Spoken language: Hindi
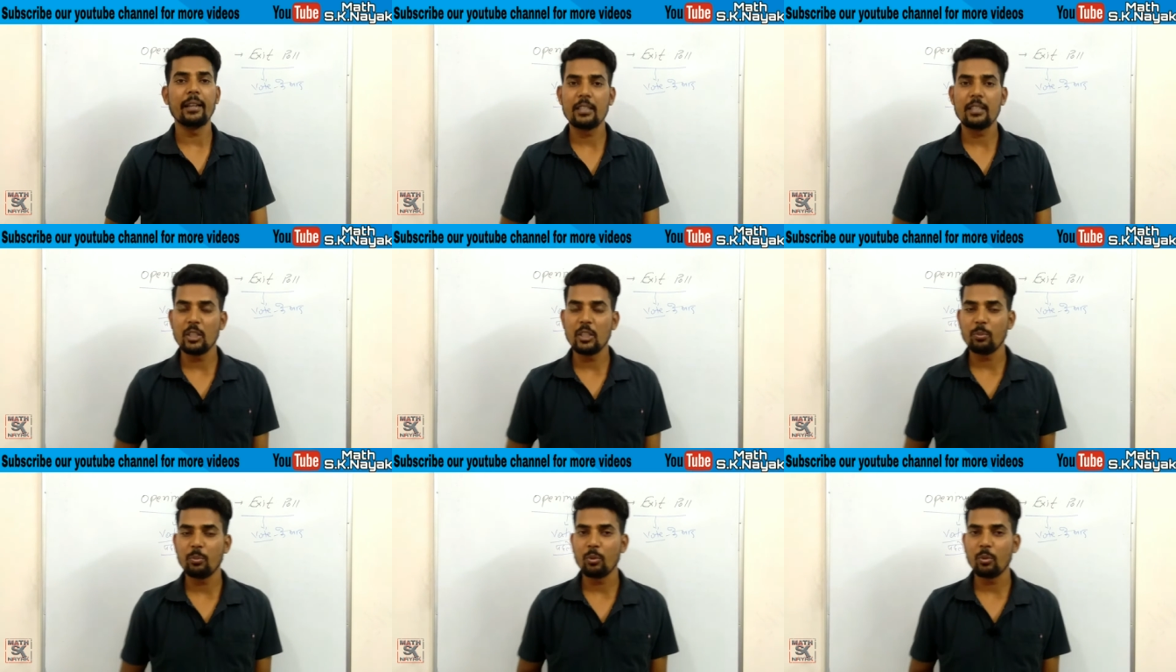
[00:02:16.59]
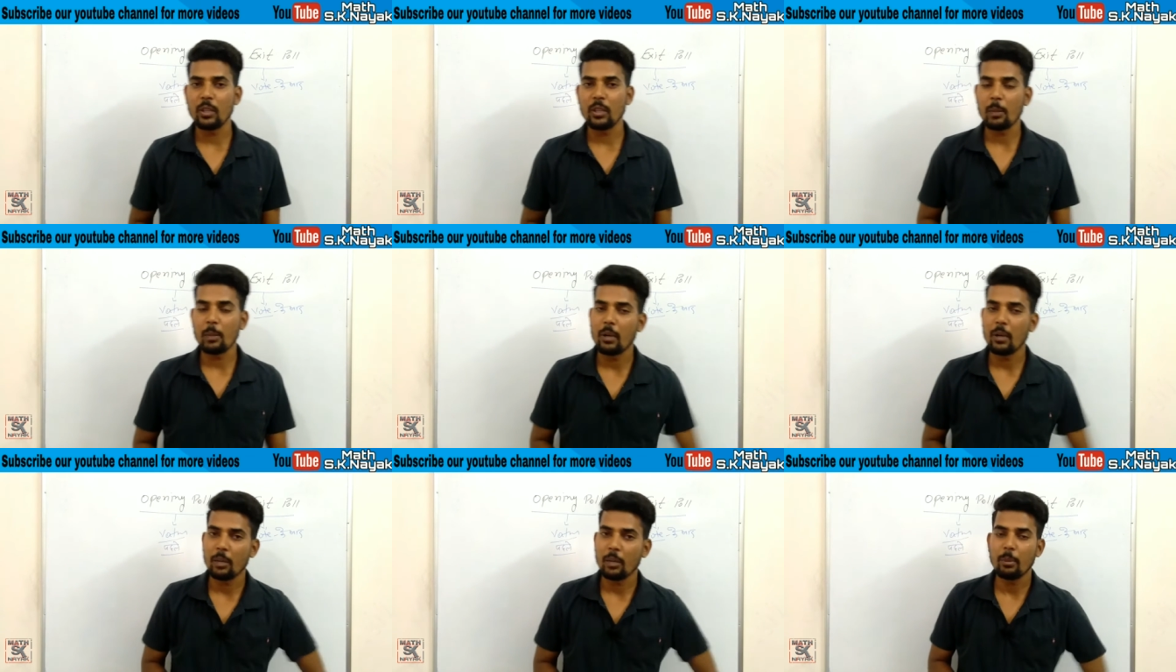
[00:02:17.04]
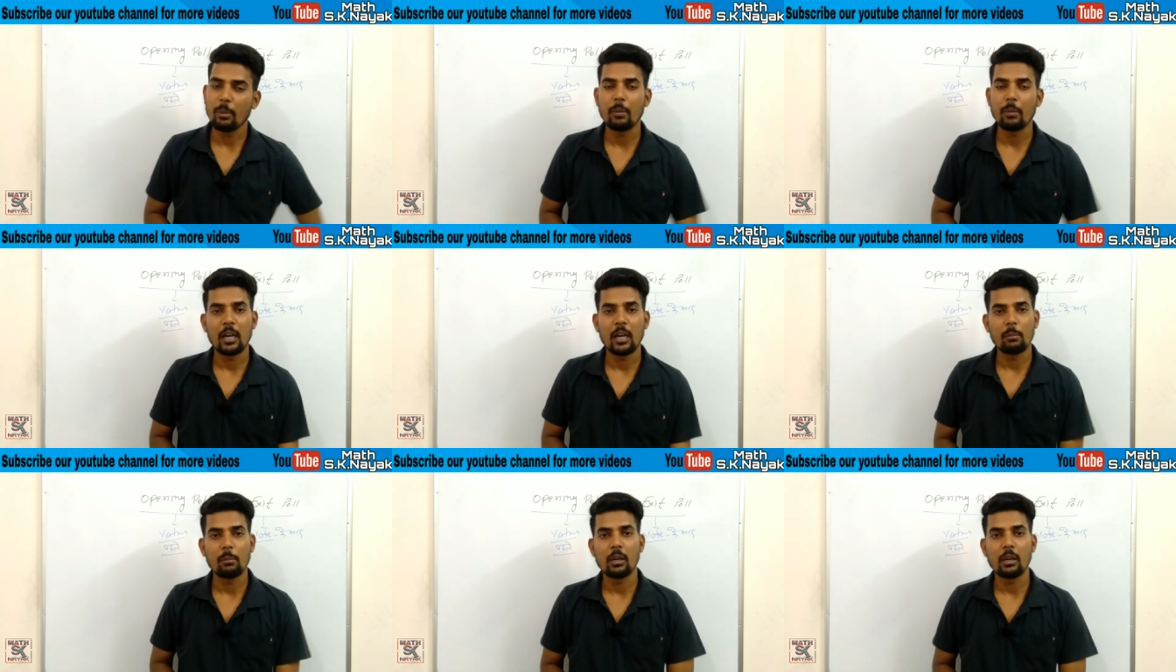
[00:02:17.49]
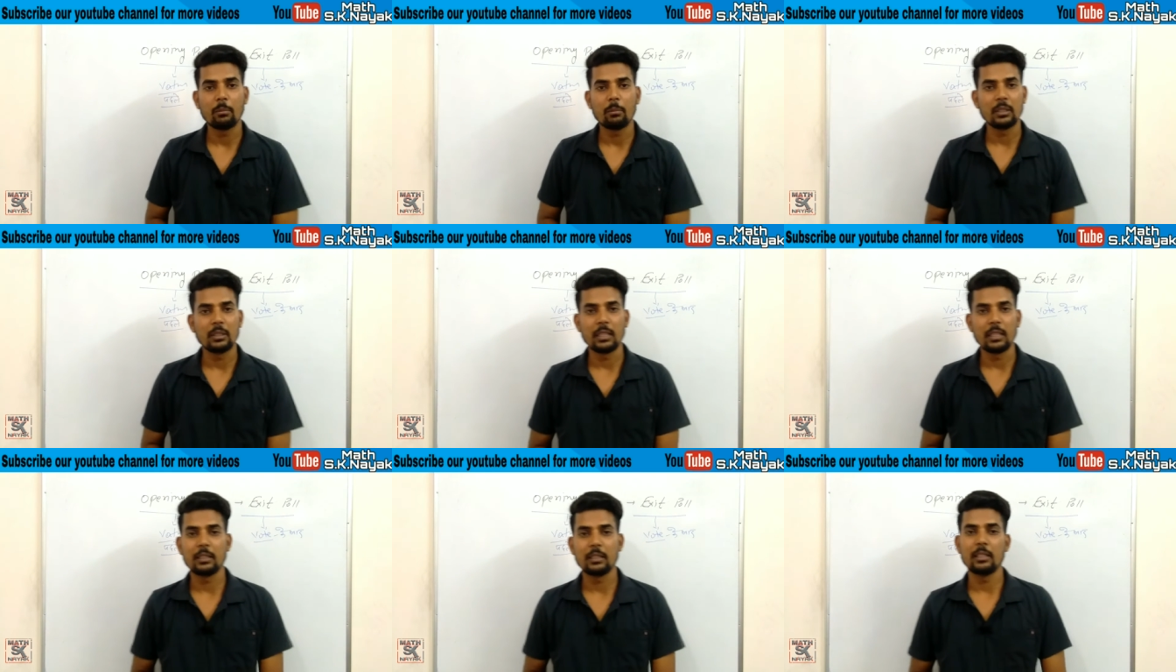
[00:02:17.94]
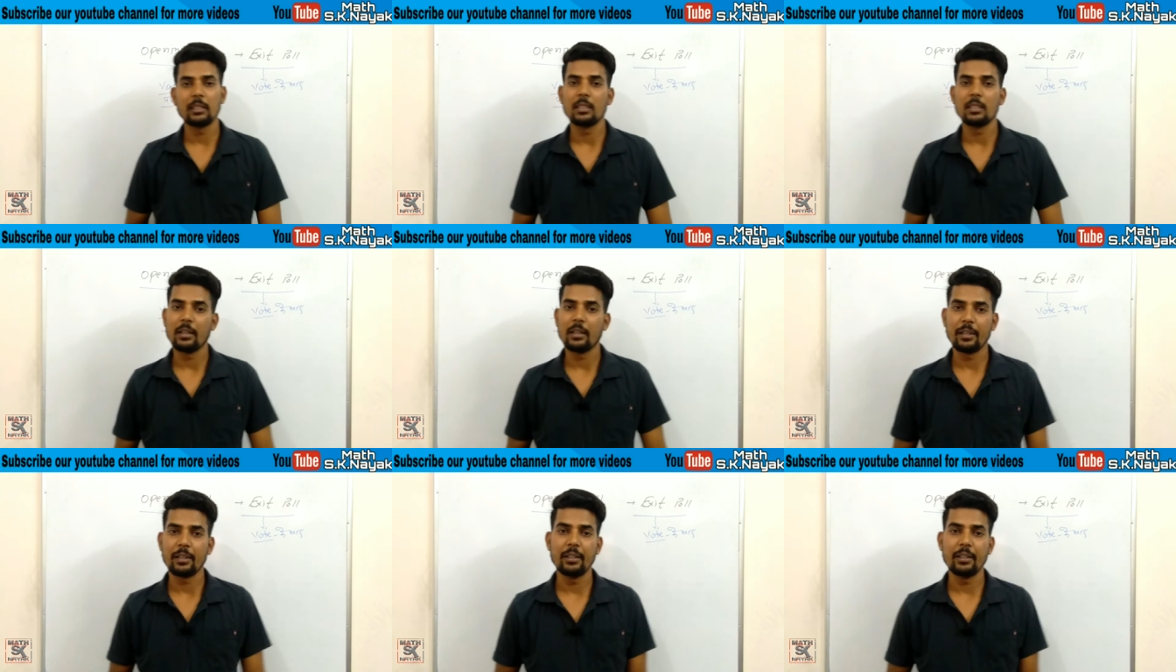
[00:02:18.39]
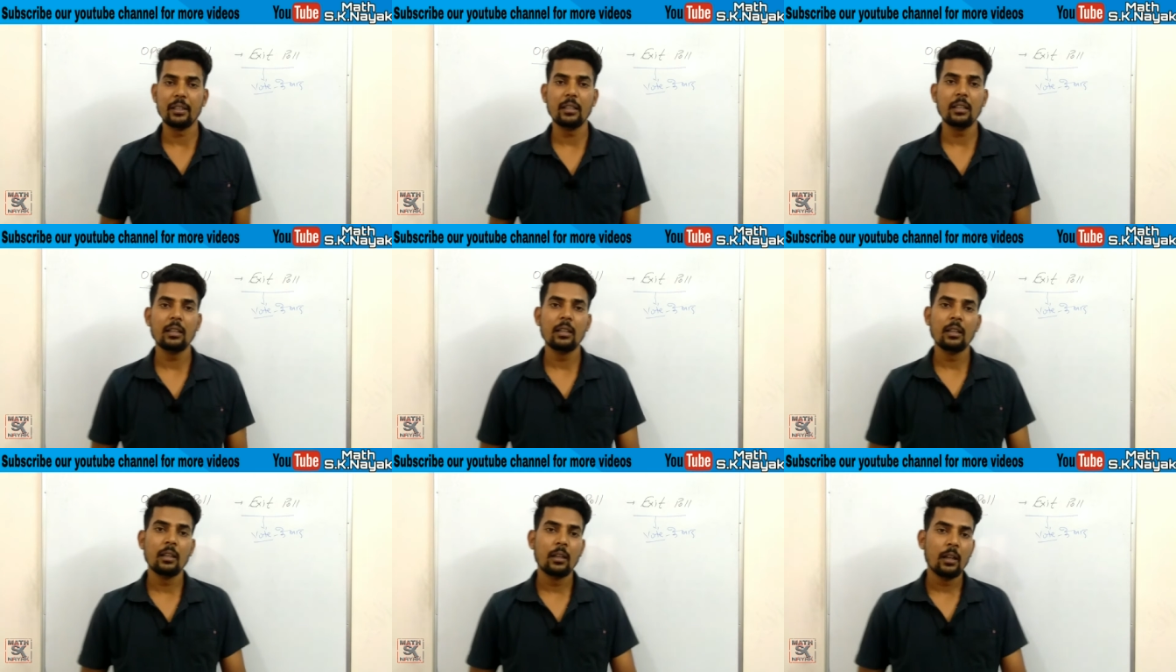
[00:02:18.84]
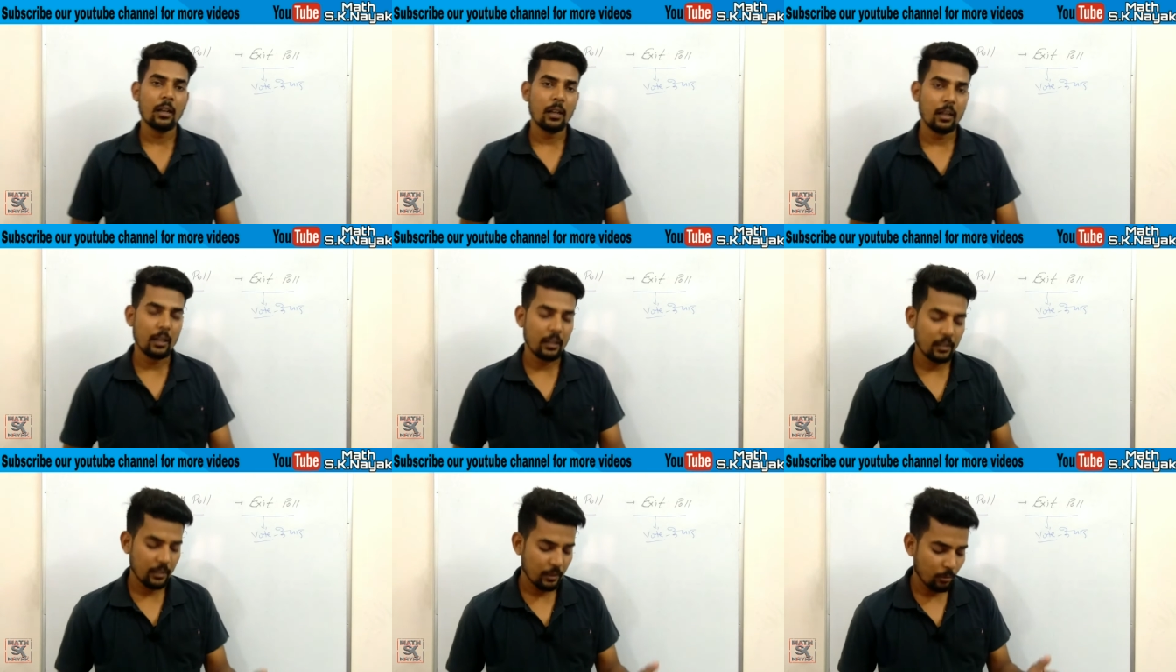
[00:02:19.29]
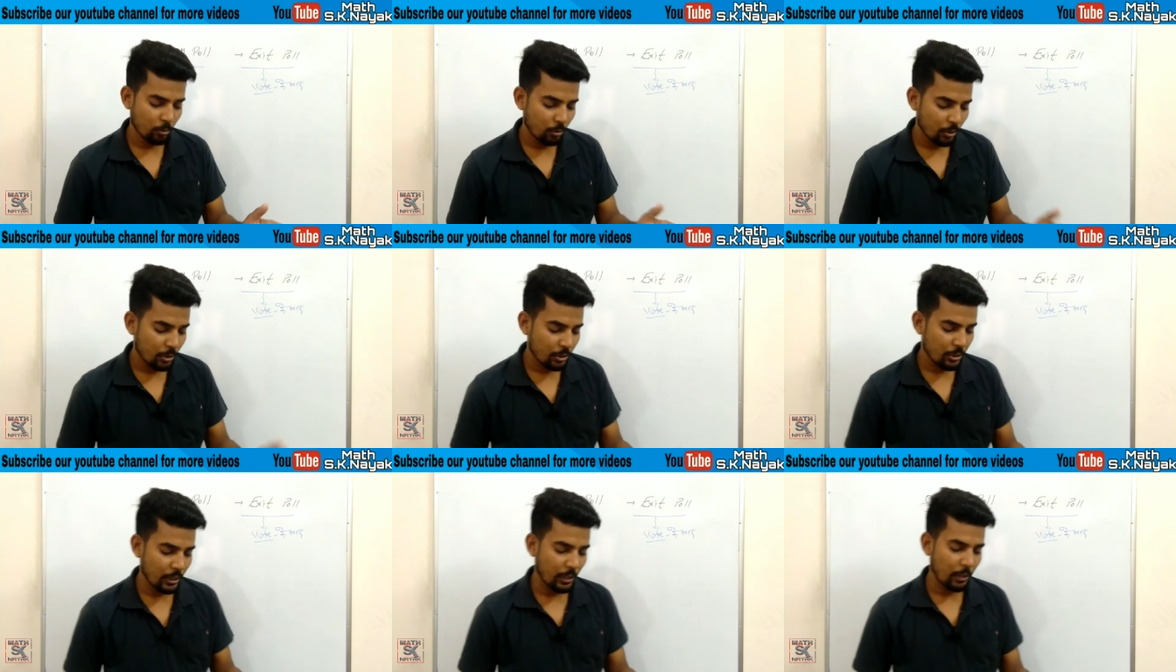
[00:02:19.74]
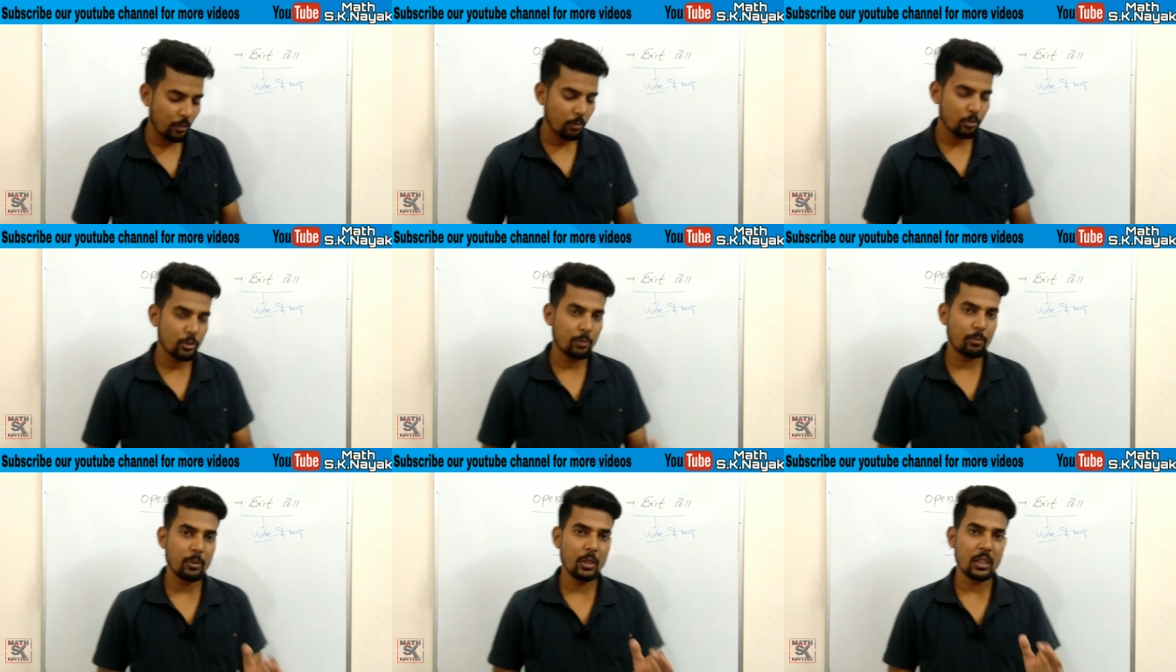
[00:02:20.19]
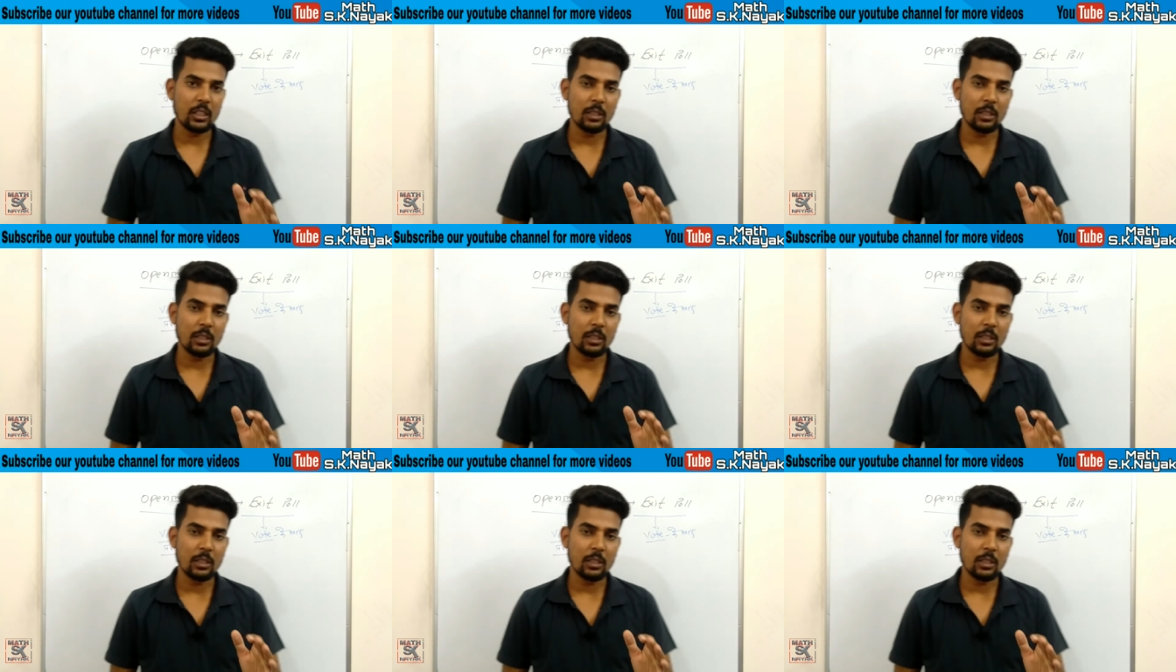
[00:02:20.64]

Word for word: एग्जिट पोल के बारे में बार बार बताते जा रहे हैं उन्नीस तारीख को जब